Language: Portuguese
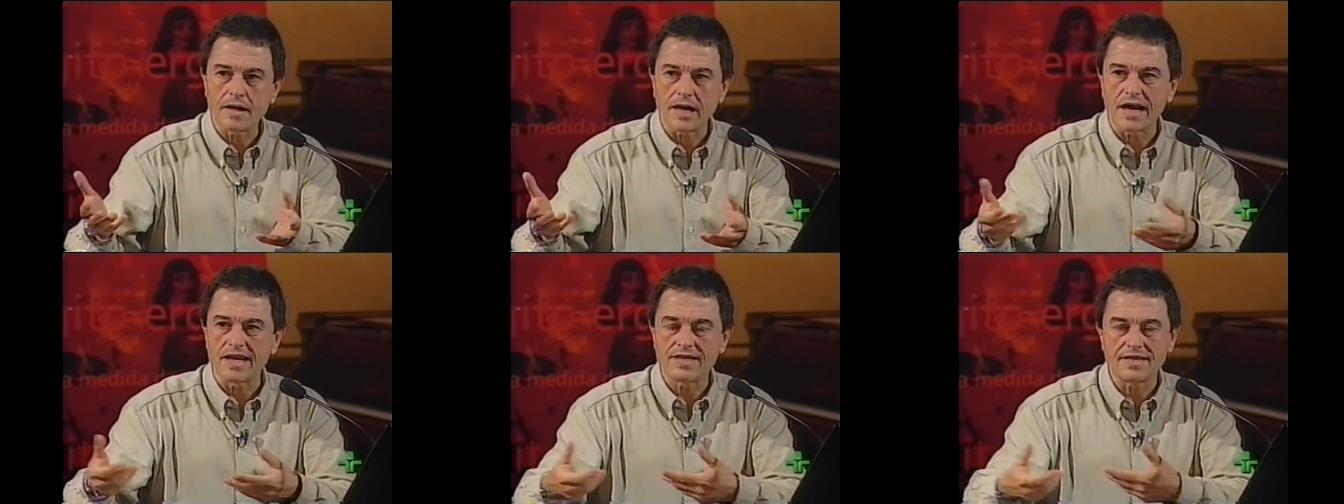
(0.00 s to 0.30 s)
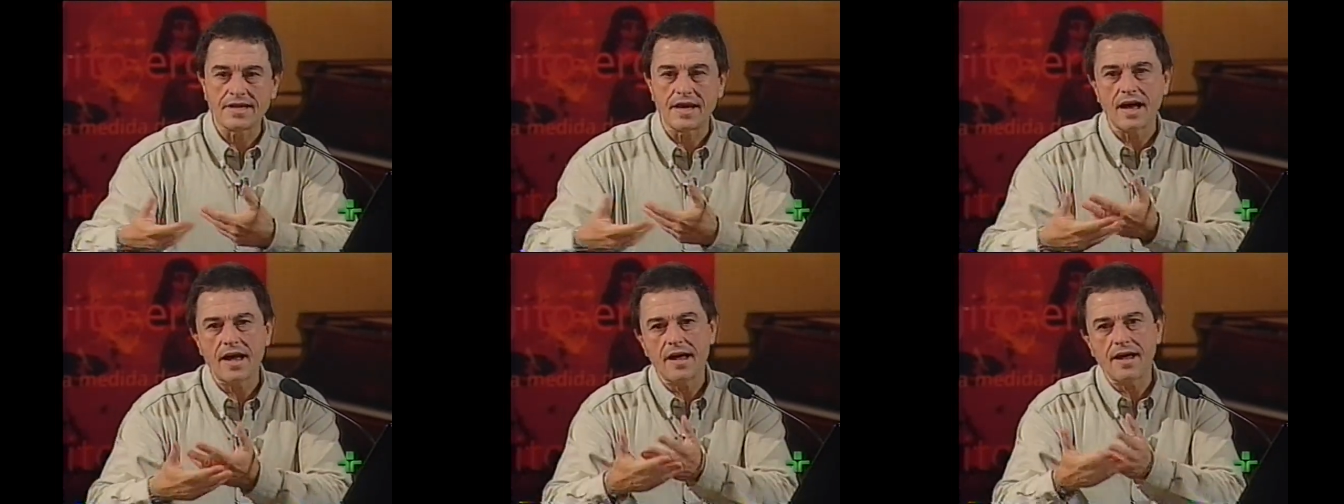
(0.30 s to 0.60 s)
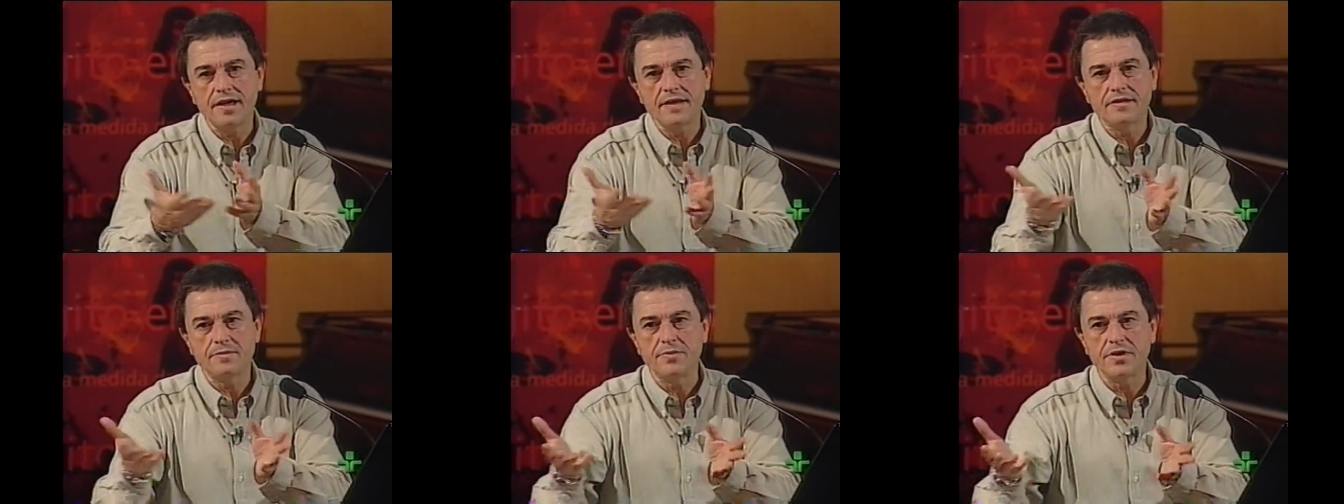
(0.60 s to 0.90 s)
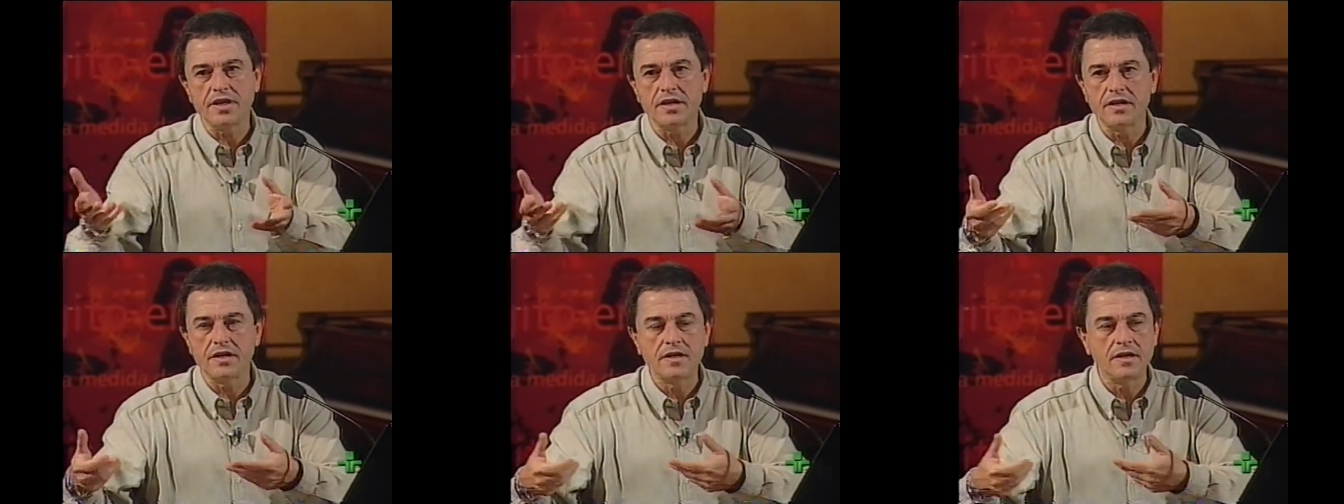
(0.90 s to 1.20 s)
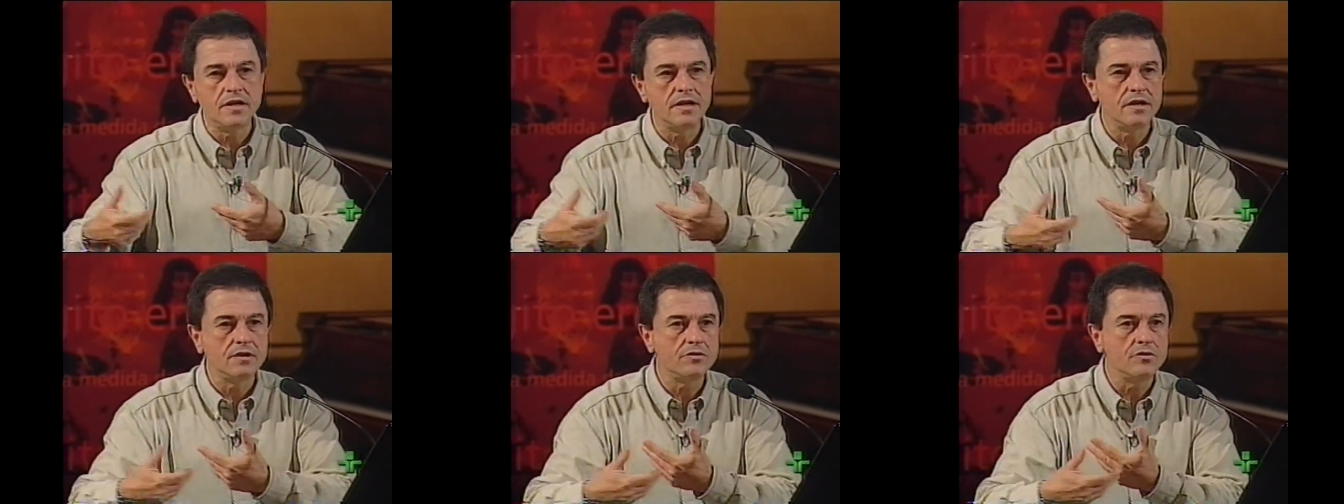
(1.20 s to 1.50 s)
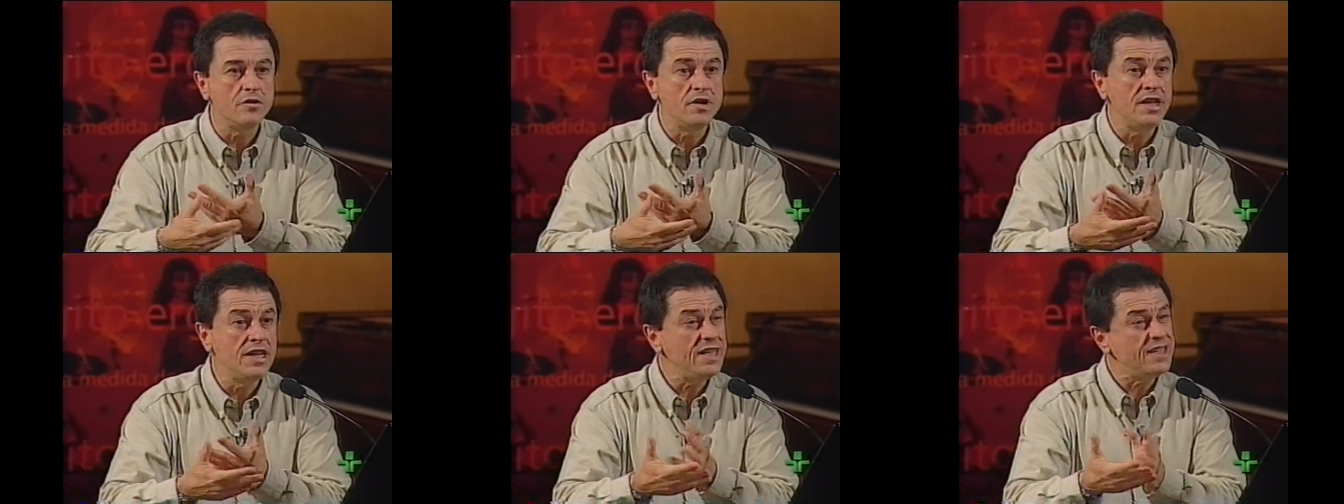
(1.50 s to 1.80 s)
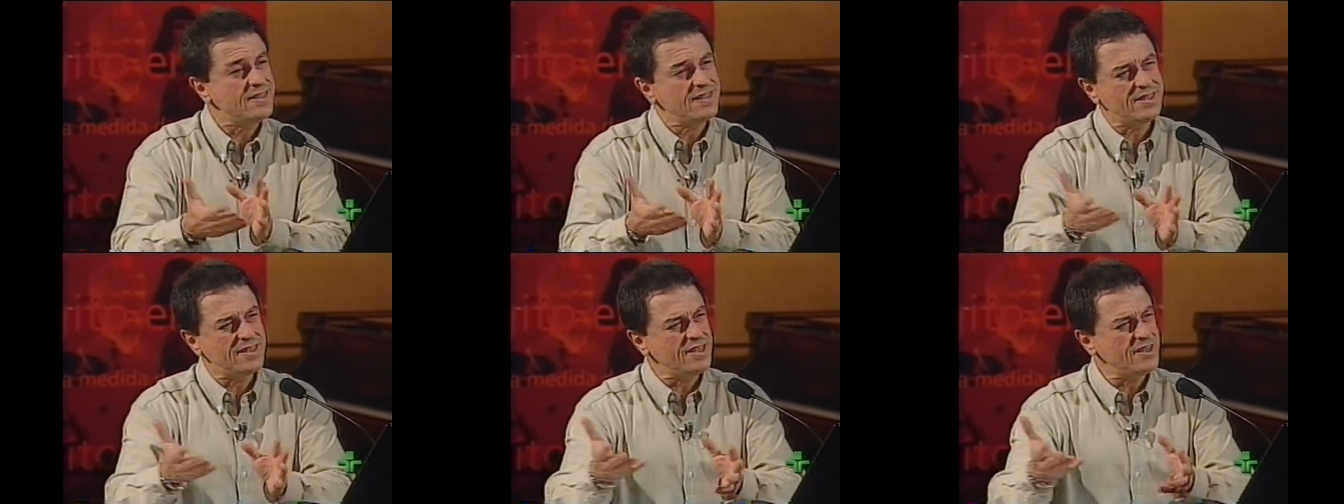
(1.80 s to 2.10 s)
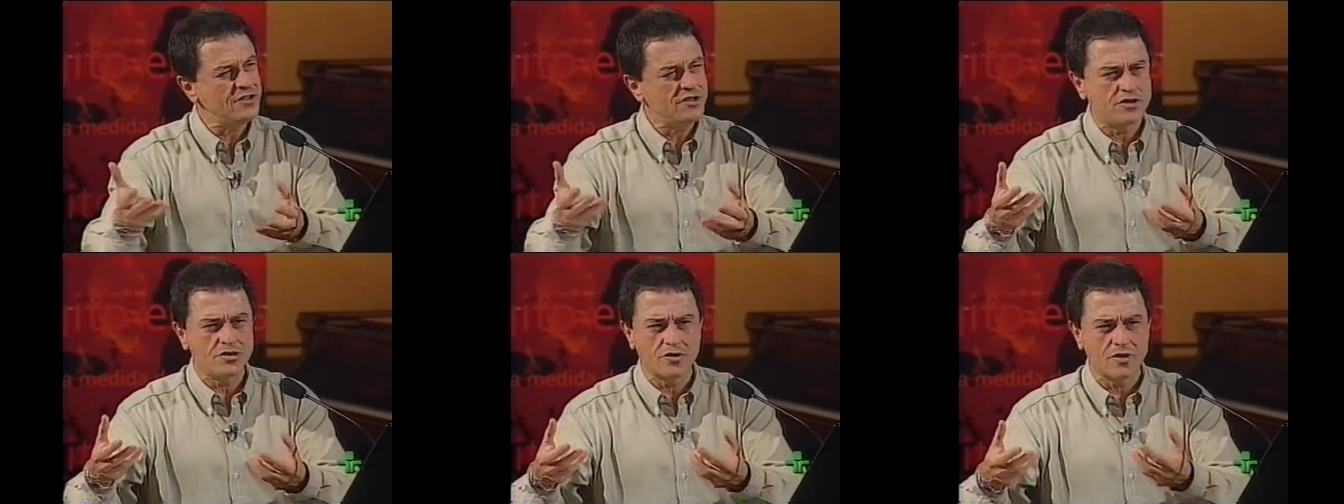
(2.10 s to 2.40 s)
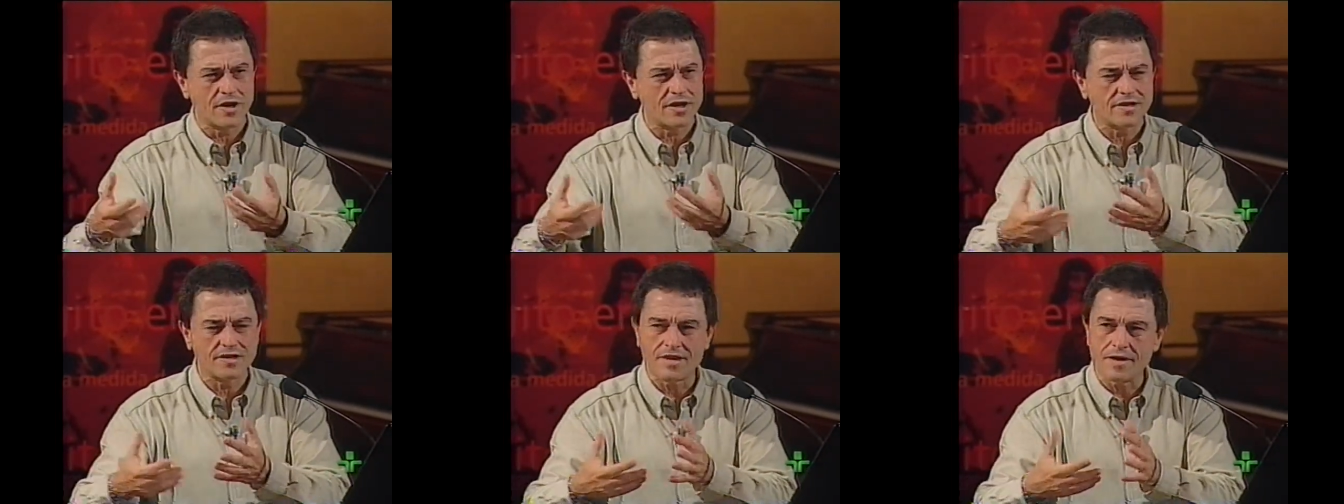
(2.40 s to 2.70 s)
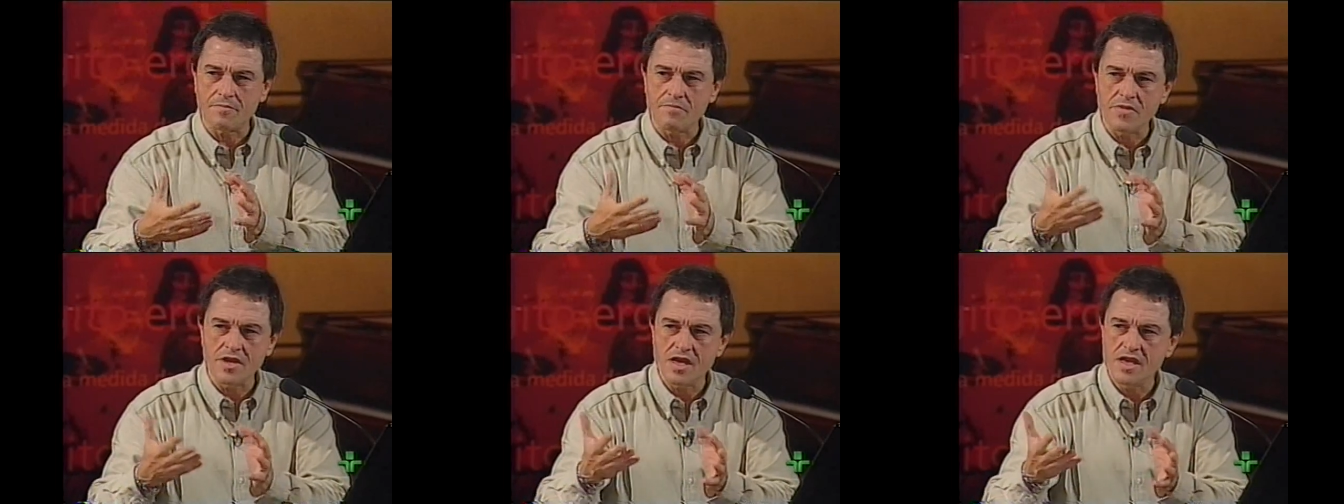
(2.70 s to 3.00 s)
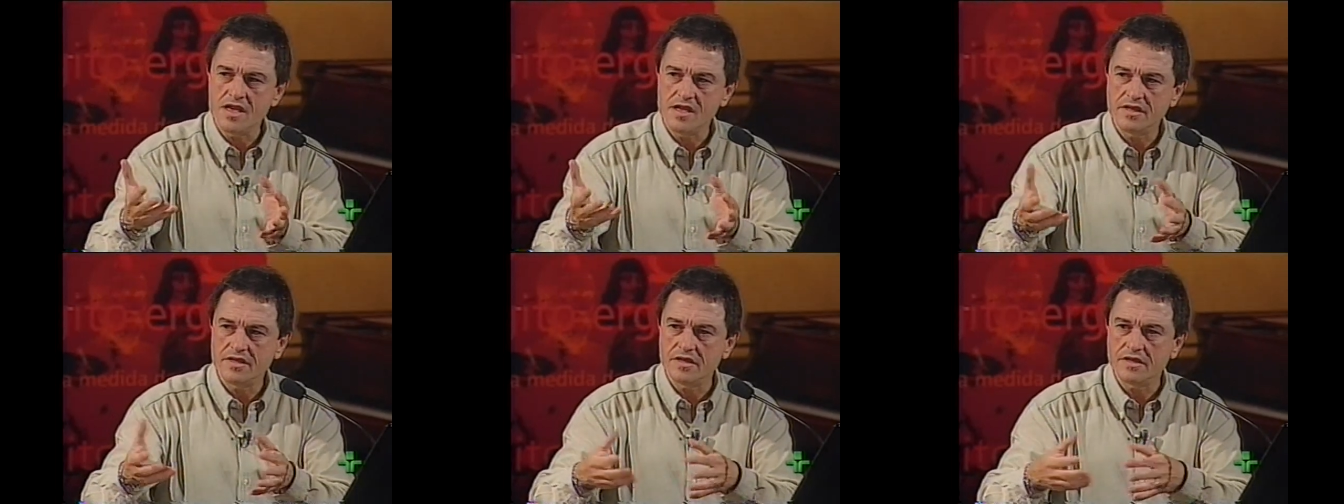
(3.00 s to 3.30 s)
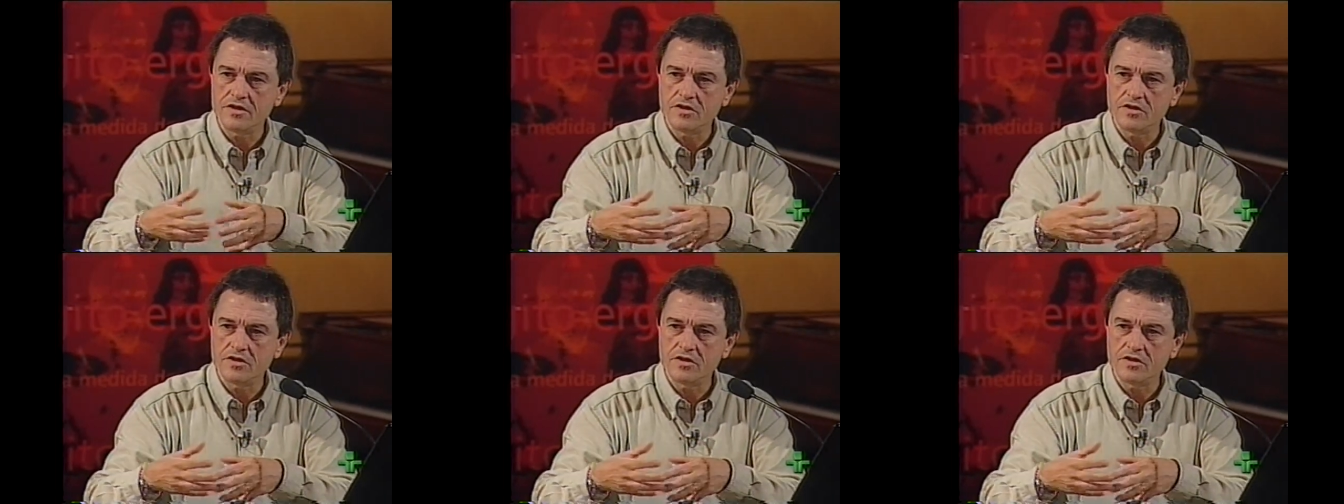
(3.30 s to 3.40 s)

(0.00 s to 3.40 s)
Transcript: casais brigando litigiosamente,